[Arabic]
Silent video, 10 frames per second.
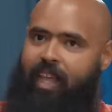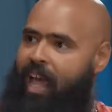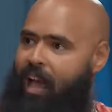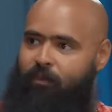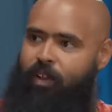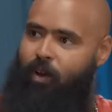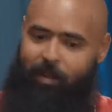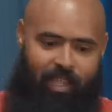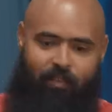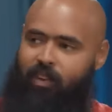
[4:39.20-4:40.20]
كان حفله
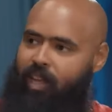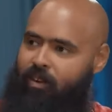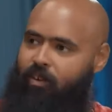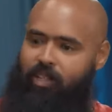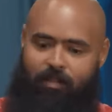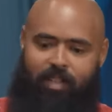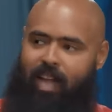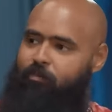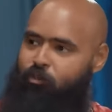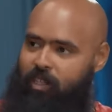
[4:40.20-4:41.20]
وعملت حفله حلوه وكتبت
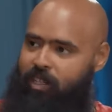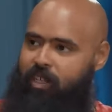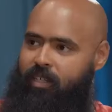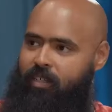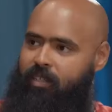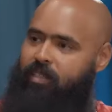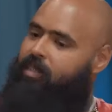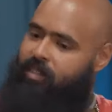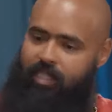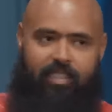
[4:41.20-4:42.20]
الحمد لله
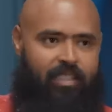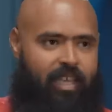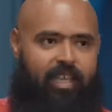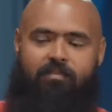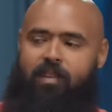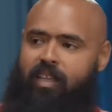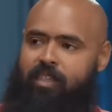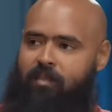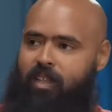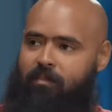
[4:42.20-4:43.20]
الناس اتدخلت
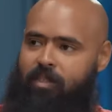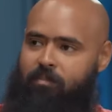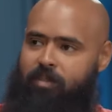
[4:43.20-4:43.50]
منعتني ان انا احمد